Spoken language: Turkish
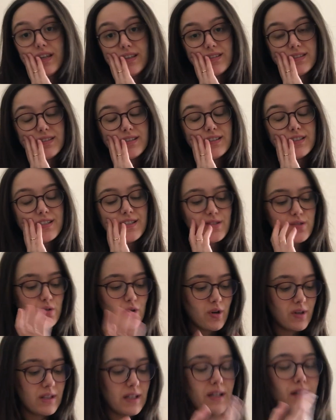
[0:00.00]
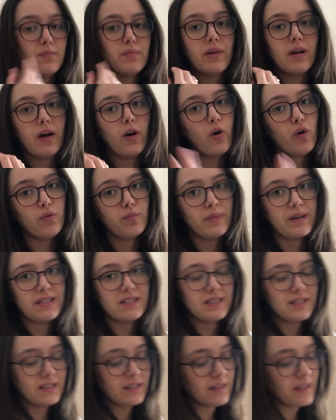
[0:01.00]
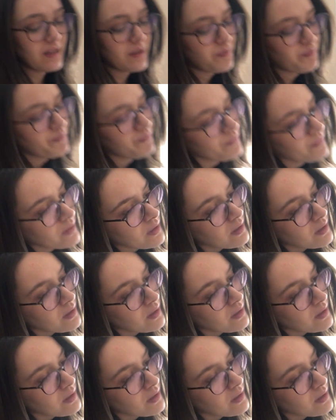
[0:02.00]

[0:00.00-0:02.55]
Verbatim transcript: fiyatlarını söylerim. Olmazsa da